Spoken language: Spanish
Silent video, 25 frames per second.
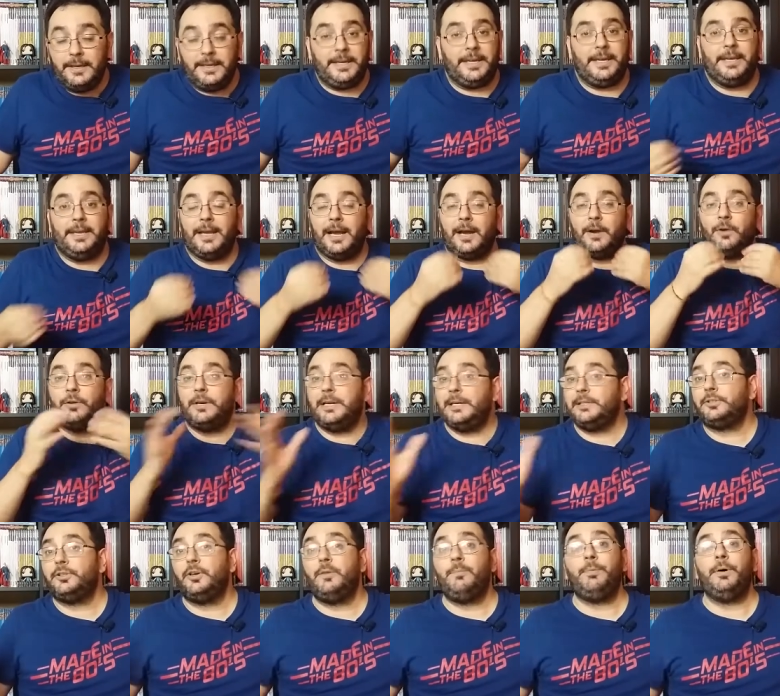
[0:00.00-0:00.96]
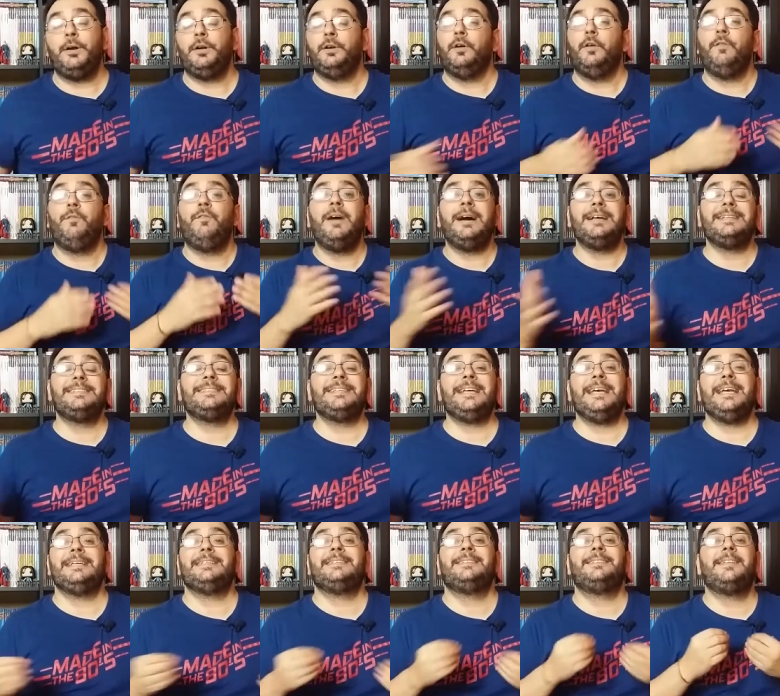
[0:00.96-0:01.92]
Y ya con eso, pues los fans
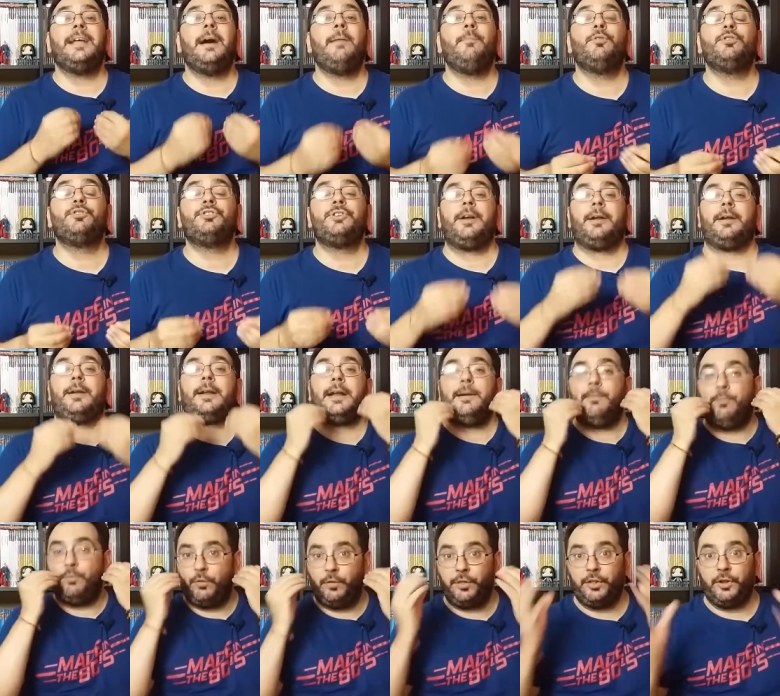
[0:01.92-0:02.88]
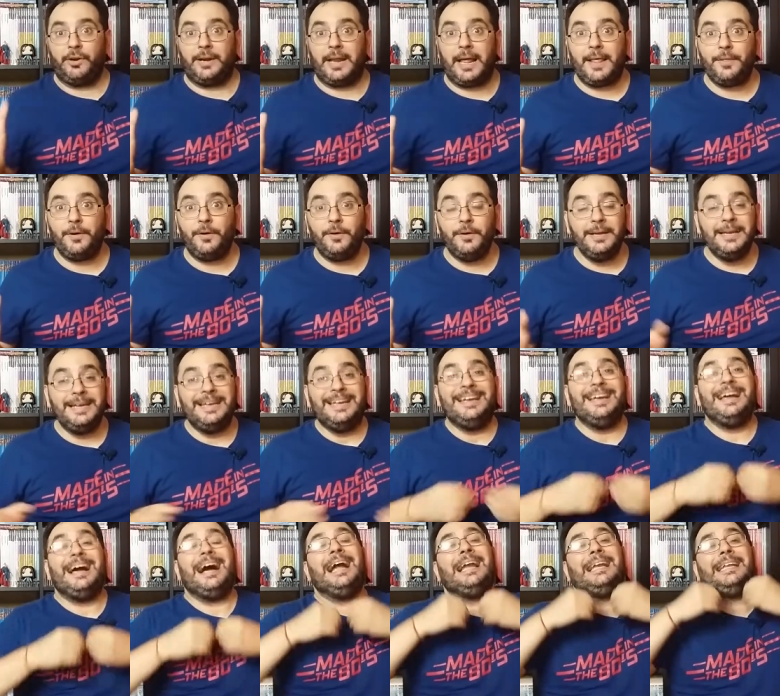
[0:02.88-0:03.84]
estamos revolucionados
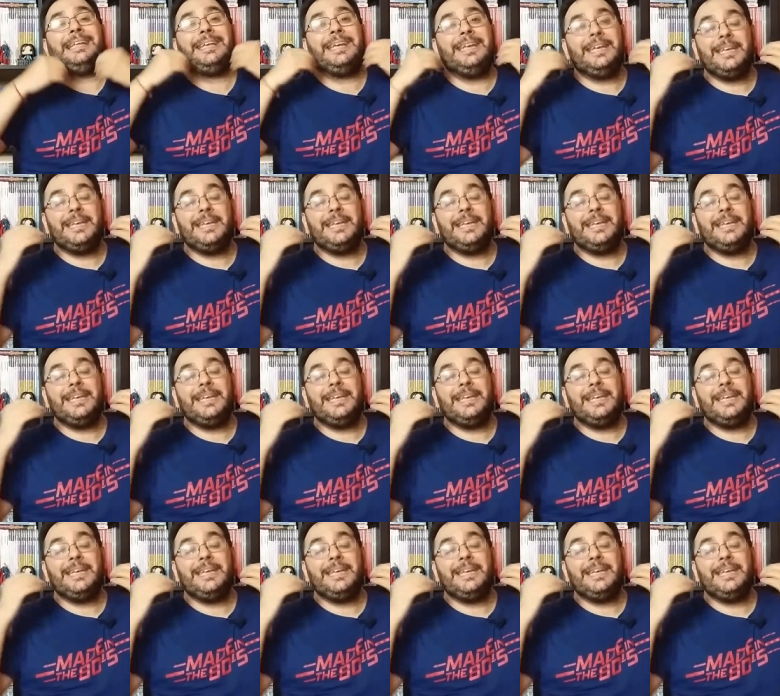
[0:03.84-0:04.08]
al